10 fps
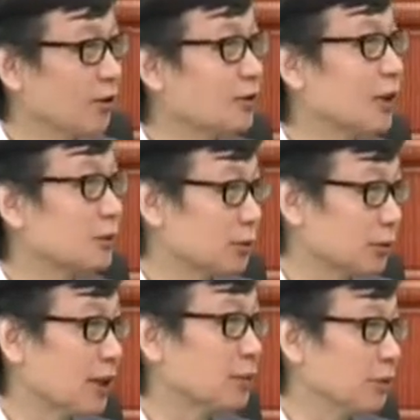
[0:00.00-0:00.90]
烧菜
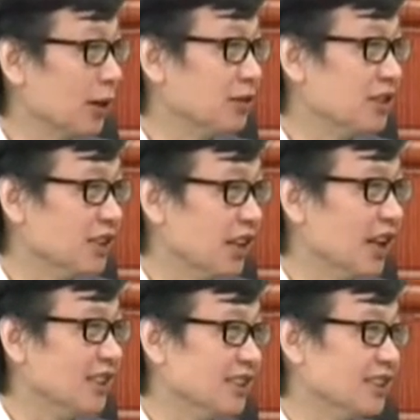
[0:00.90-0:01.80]
煮菜煮了好几
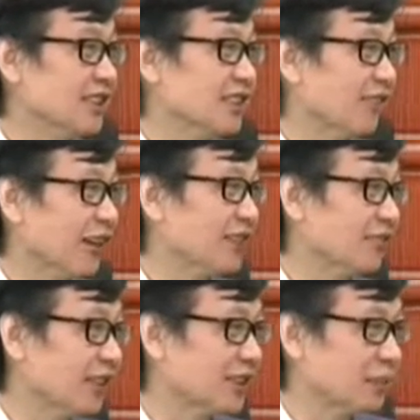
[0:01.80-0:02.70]
年，你自己反
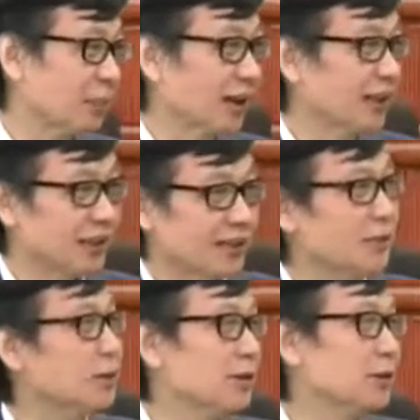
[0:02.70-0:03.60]
省反省吧。
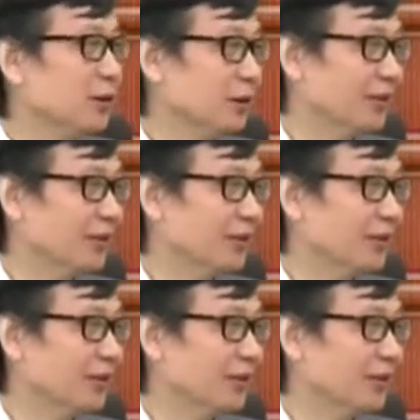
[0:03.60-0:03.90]
继续继续，没